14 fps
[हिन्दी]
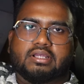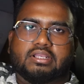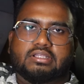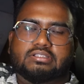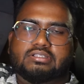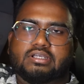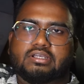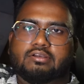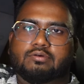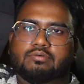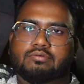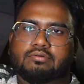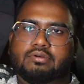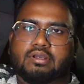के नीचे ही
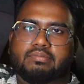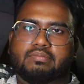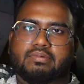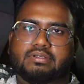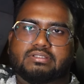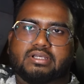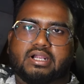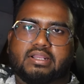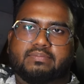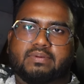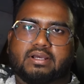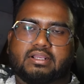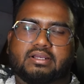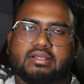हूँ अभी बस गाड़ी
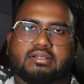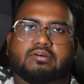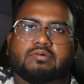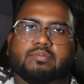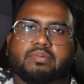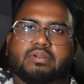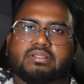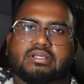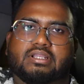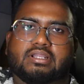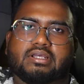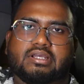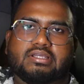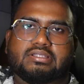पार्क करके ऊपर
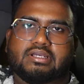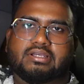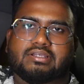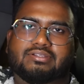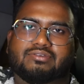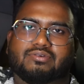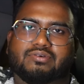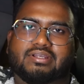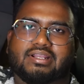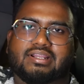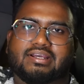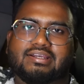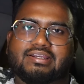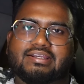जाना है जाके सो
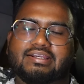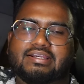जाना है